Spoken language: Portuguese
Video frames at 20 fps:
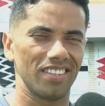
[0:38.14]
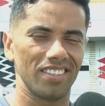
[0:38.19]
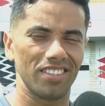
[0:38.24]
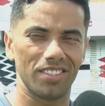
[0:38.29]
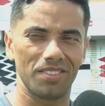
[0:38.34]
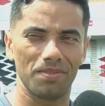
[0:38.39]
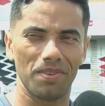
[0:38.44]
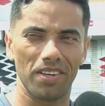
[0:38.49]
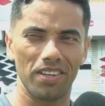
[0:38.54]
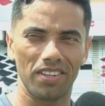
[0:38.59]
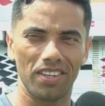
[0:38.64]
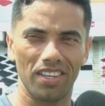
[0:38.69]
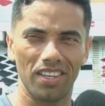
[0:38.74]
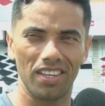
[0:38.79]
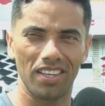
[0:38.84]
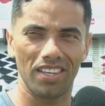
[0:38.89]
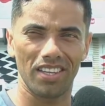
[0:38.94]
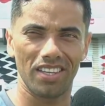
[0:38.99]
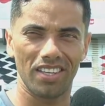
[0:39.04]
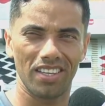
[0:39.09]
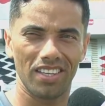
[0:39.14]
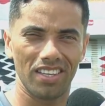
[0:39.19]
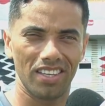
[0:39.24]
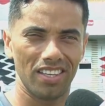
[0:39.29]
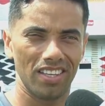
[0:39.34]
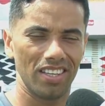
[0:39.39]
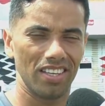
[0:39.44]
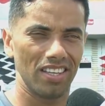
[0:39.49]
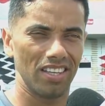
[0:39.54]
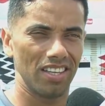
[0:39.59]
Espero que
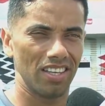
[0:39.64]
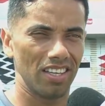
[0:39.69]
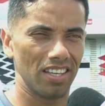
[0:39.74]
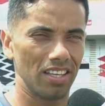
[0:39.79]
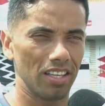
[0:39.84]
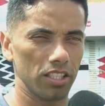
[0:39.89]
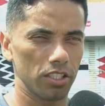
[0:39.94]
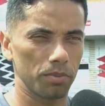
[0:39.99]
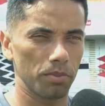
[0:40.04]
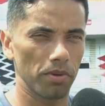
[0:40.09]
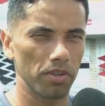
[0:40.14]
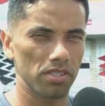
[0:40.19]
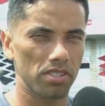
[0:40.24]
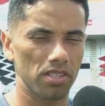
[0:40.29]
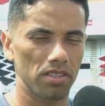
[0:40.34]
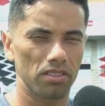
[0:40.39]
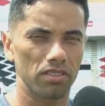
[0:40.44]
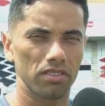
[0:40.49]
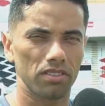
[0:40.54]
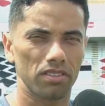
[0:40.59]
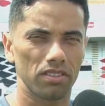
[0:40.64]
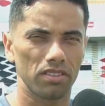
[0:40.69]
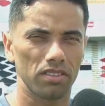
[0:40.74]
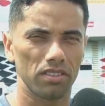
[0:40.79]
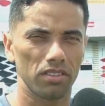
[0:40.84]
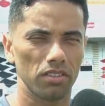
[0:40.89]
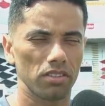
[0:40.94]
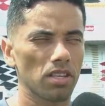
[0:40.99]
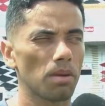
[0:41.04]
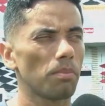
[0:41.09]
eles possam
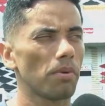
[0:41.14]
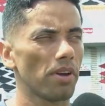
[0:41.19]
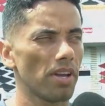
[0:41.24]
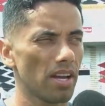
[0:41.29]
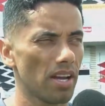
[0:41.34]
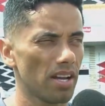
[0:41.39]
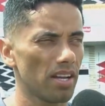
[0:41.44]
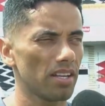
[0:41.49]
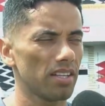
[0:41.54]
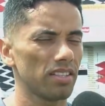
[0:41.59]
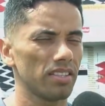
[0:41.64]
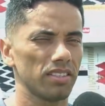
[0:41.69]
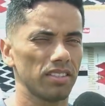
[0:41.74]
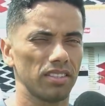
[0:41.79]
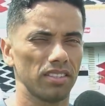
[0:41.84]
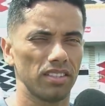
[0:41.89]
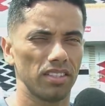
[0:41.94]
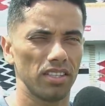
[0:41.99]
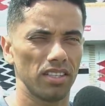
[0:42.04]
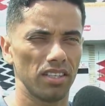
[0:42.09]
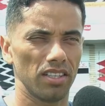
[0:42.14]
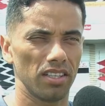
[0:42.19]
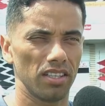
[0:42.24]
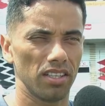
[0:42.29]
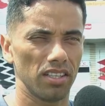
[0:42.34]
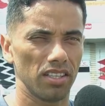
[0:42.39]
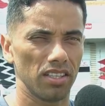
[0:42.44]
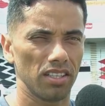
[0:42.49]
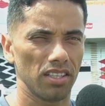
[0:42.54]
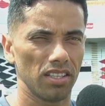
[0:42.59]
nos apoiar.
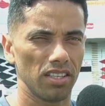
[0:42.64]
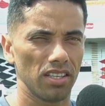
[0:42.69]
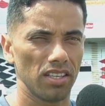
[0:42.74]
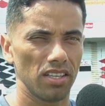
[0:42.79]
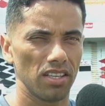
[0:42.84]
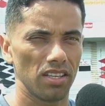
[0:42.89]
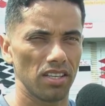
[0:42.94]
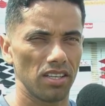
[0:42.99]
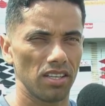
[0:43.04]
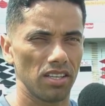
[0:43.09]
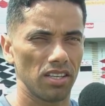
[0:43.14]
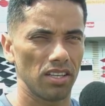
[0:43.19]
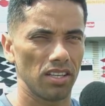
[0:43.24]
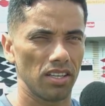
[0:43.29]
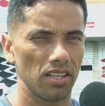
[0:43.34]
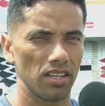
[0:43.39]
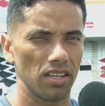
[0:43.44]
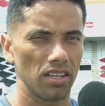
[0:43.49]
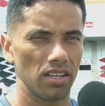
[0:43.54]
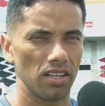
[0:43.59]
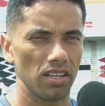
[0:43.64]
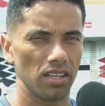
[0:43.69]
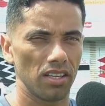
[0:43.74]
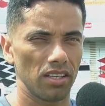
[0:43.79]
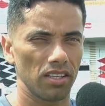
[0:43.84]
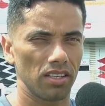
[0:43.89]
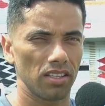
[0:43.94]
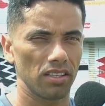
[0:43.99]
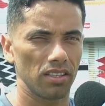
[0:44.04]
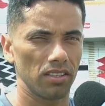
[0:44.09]
É,
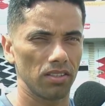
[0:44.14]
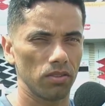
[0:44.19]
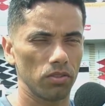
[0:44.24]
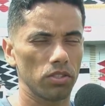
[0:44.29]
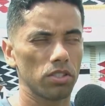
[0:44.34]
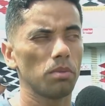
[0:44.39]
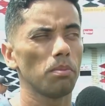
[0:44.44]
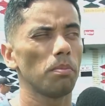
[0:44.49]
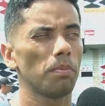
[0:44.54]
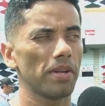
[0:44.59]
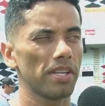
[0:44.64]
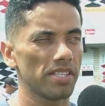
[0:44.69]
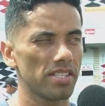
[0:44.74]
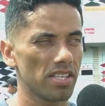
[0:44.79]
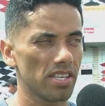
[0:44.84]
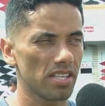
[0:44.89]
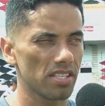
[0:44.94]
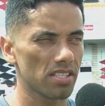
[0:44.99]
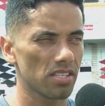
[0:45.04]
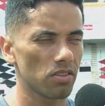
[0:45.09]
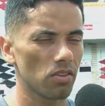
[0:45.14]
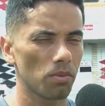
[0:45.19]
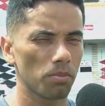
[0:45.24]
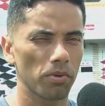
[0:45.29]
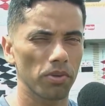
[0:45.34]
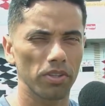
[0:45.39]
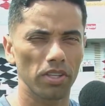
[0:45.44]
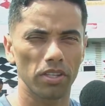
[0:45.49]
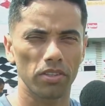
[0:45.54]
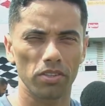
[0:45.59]
é, o time precisa do
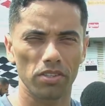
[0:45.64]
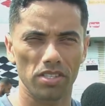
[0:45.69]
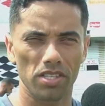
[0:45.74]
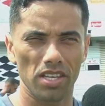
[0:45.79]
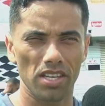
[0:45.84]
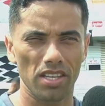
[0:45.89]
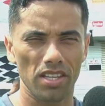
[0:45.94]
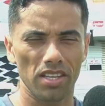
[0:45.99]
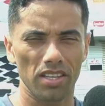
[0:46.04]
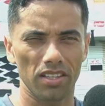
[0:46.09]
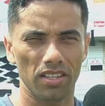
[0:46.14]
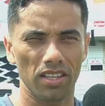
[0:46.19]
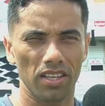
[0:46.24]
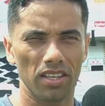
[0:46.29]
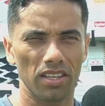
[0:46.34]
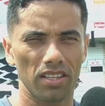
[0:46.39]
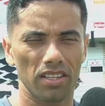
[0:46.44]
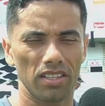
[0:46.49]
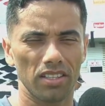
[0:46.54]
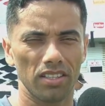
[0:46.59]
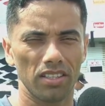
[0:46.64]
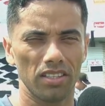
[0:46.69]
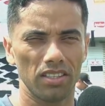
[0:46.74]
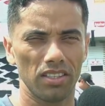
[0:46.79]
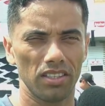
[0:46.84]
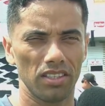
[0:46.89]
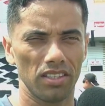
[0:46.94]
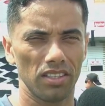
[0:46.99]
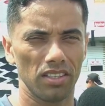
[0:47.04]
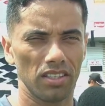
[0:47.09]
apoio da torcida, né?
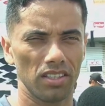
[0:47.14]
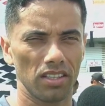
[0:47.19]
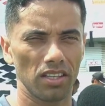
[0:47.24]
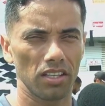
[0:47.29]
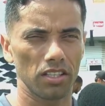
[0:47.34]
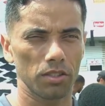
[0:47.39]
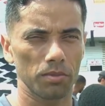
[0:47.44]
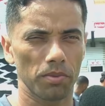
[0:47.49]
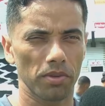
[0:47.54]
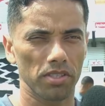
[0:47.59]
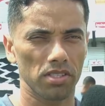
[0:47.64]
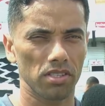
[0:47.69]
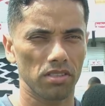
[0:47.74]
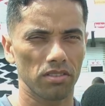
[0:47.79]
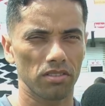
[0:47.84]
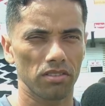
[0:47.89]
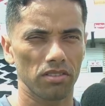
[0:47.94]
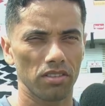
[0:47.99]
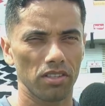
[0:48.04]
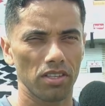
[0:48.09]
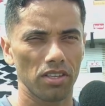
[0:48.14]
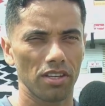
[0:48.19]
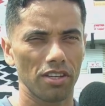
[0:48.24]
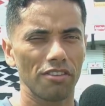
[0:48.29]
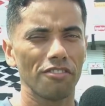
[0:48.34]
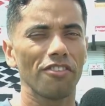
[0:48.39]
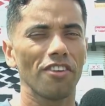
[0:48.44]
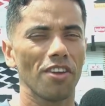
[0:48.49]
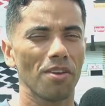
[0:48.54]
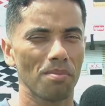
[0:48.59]
E que eles possam
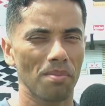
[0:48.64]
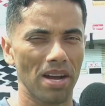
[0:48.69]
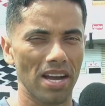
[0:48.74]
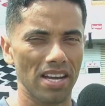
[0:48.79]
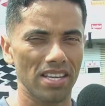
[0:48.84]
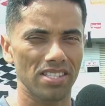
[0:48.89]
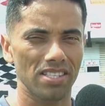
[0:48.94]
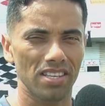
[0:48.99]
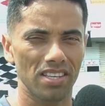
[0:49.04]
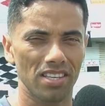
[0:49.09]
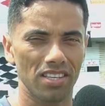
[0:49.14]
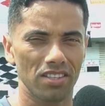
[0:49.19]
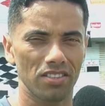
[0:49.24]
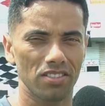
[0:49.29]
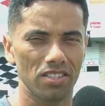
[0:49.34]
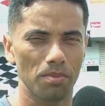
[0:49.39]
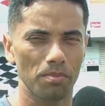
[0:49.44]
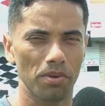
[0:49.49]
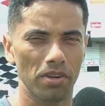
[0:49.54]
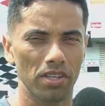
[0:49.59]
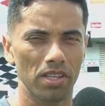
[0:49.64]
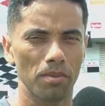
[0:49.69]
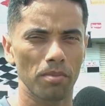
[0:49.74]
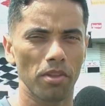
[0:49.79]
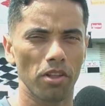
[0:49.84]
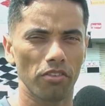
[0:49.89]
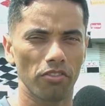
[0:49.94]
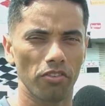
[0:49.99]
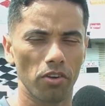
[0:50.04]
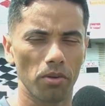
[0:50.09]
vir em massa e nos apoiar da
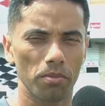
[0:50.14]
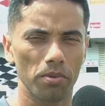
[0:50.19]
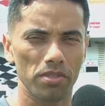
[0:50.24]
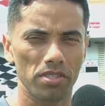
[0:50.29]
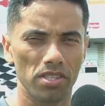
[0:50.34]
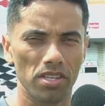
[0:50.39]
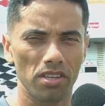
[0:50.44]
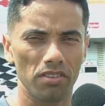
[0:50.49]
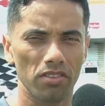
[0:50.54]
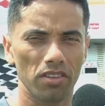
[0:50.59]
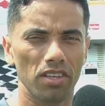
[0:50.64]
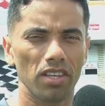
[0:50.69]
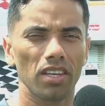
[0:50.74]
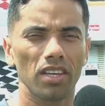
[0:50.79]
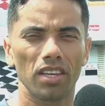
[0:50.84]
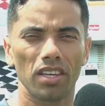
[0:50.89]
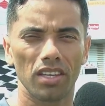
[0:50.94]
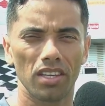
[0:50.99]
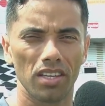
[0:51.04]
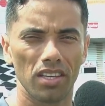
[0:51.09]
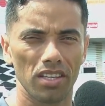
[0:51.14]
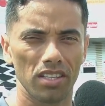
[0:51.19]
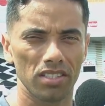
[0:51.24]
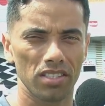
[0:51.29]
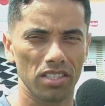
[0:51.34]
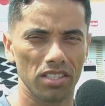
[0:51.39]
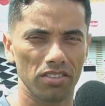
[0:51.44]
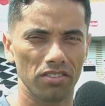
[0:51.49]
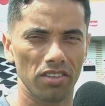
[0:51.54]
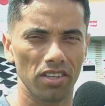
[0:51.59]
melhor forma possível, que a
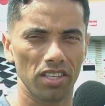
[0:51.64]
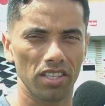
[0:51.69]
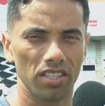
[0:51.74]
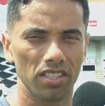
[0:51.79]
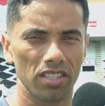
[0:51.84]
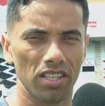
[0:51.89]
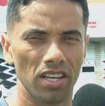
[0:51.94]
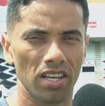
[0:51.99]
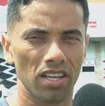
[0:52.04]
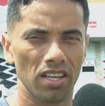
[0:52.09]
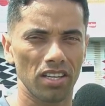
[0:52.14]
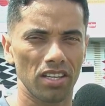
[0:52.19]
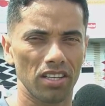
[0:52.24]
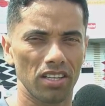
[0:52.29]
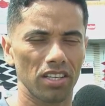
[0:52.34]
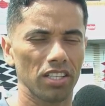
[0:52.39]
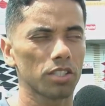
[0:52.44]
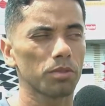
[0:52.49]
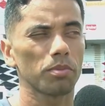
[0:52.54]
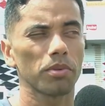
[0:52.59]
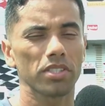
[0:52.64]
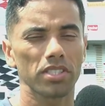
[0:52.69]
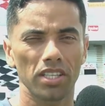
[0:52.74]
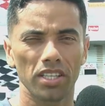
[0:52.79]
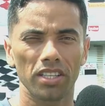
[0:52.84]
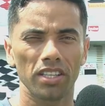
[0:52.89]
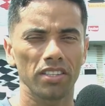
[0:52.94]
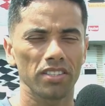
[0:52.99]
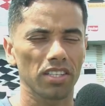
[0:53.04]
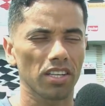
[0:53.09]
gente vai dar a resposta
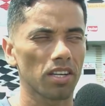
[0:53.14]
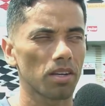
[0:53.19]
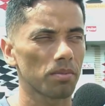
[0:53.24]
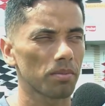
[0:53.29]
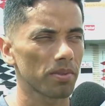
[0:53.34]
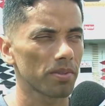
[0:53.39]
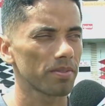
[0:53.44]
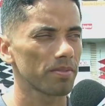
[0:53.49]
aqui dentro de campo.